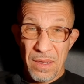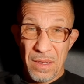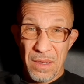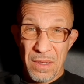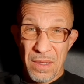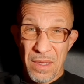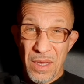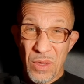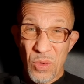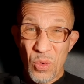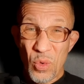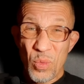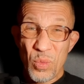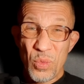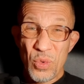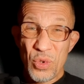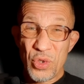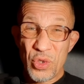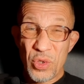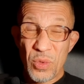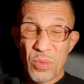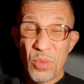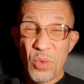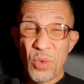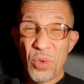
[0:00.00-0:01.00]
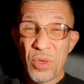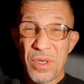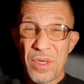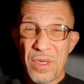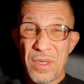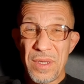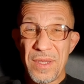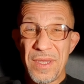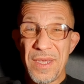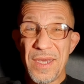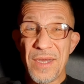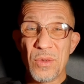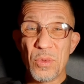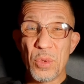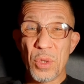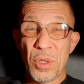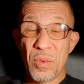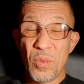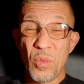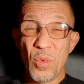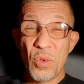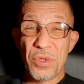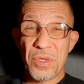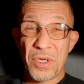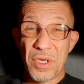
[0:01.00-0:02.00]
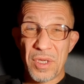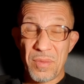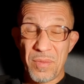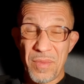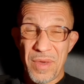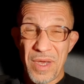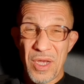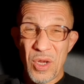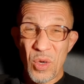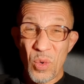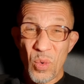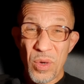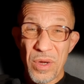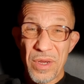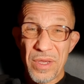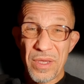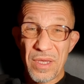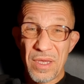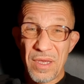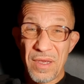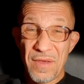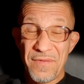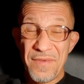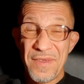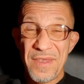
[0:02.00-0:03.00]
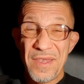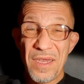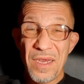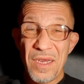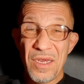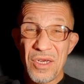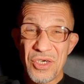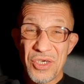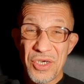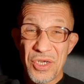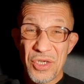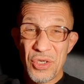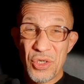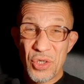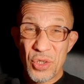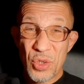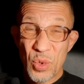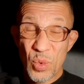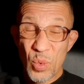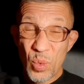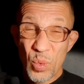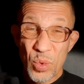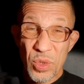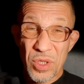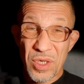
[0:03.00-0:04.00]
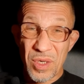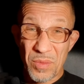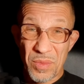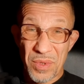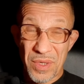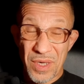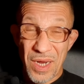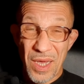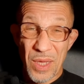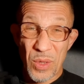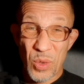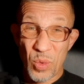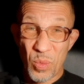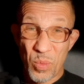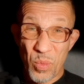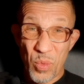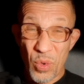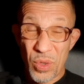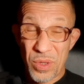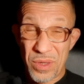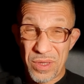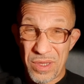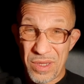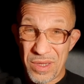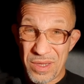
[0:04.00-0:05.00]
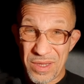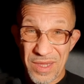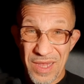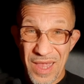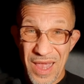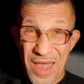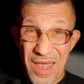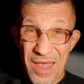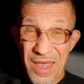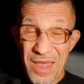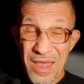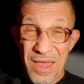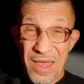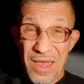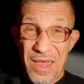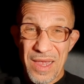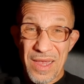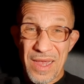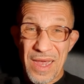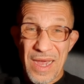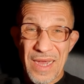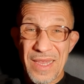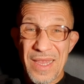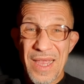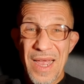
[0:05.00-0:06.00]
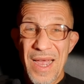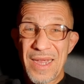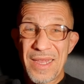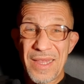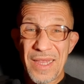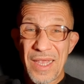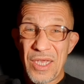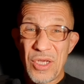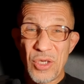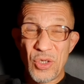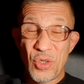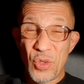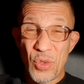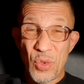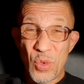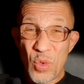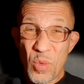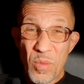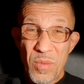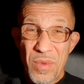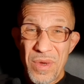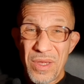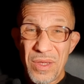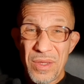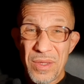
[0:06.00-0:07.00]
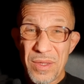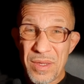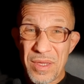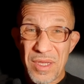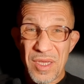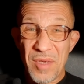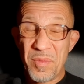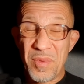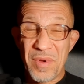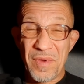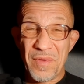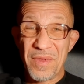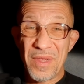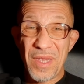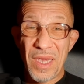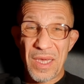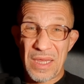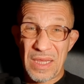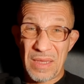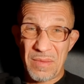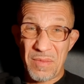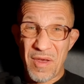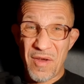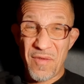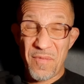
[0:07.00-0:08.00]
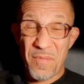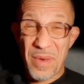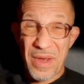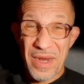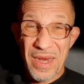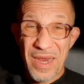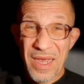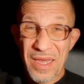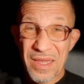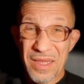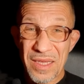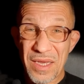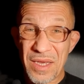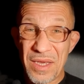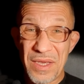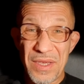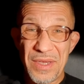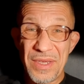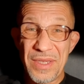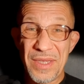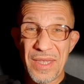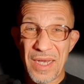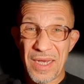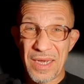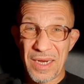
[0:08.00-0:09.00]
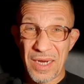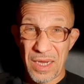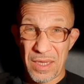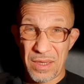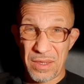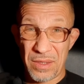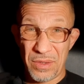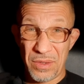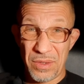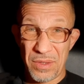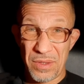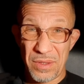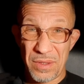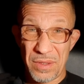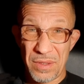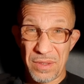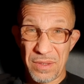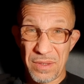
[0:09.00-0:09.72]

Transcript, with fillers: Я думаю, что многие из тех, кто смотрит мои ролики, видели женщину утром сразу после сна, когда она еще не умылась, не привела себя в порядок и не накрасилась.